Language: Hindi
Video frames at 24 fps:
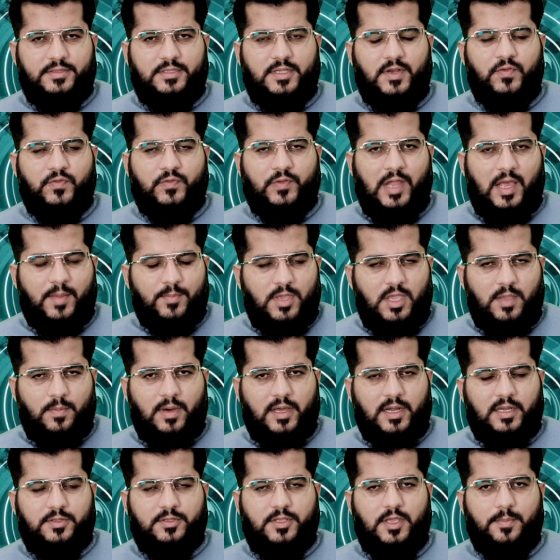के अंदर इस्लामी
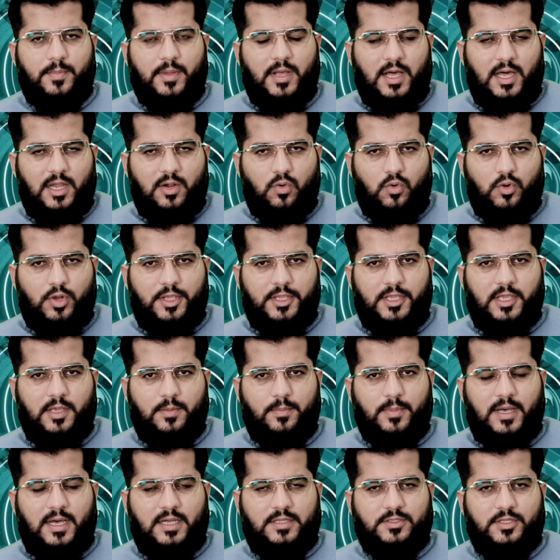इमारत के बहाल होने के
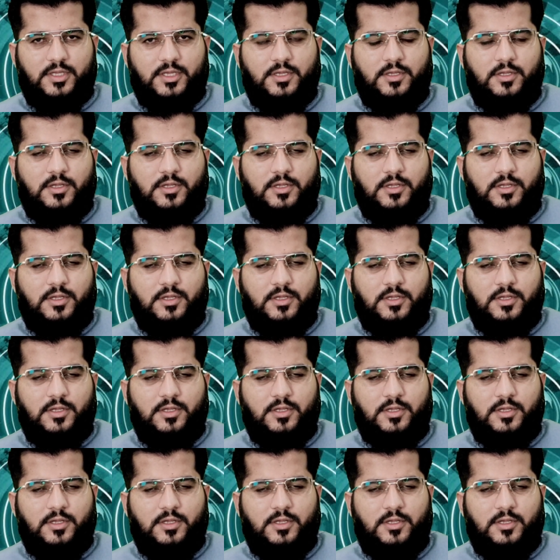बाद